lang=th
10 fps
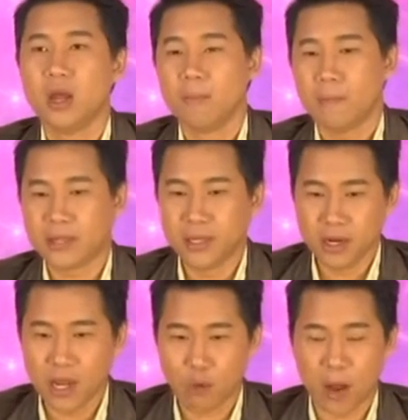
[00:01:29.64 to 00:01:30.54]
มาที่
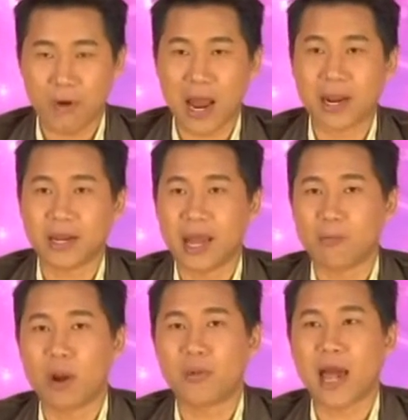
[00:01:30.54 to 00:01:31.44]
เรื่องความรักนะครับ
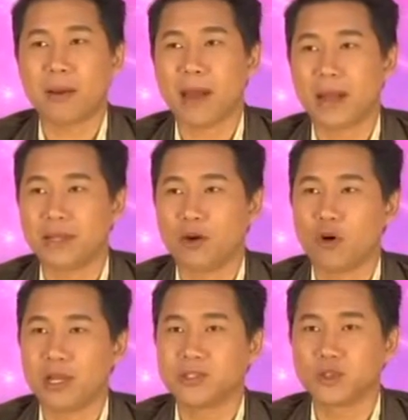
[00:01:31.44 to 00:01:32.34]
ความรักหมายถึงค
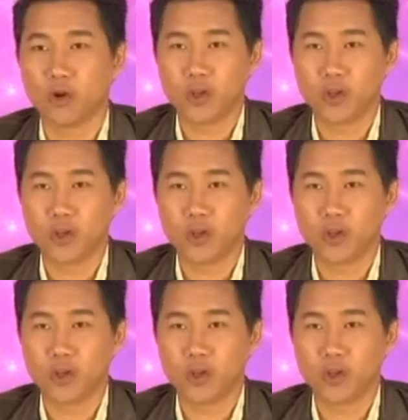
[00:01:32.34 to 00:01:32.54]
นที่ยังโสดอ